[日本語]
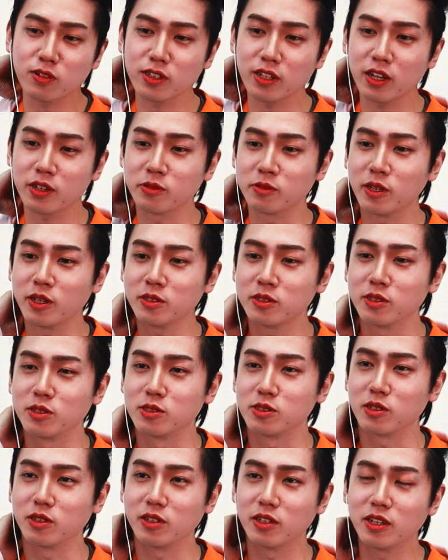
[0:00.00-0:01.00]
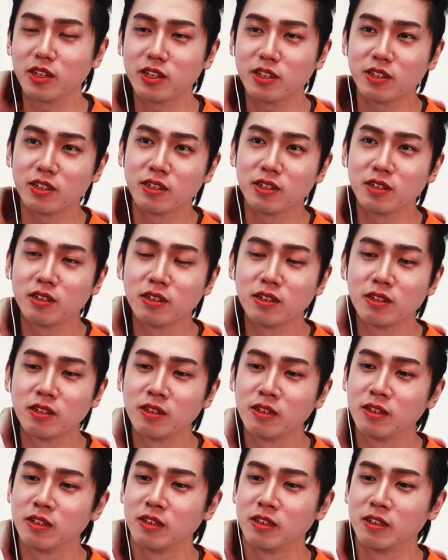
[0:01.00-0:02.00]
くれないのなんでですかねやっぱ似てな
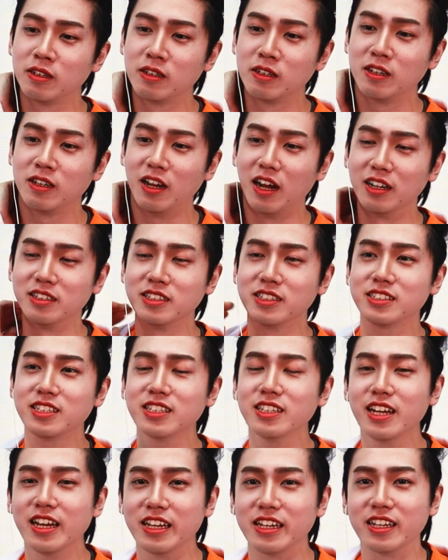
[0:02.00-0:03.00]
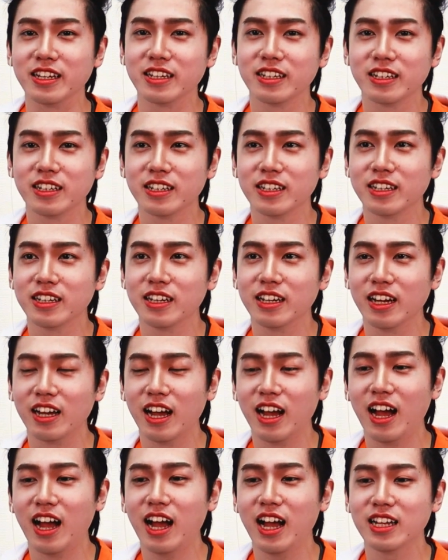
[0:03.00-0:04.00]
いかもしれないあ似てないモノマネが
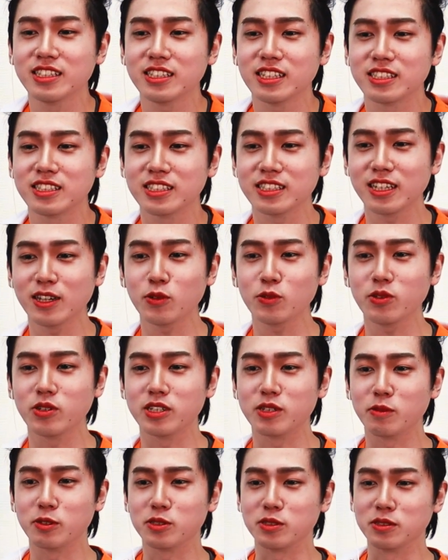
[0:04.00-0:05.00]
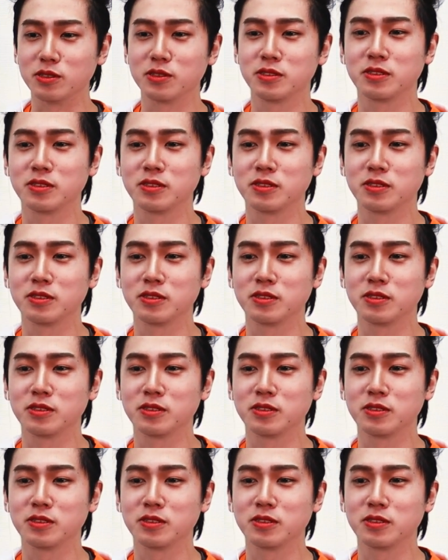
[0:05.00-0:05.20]
クオリティああじゃあ違うのいきます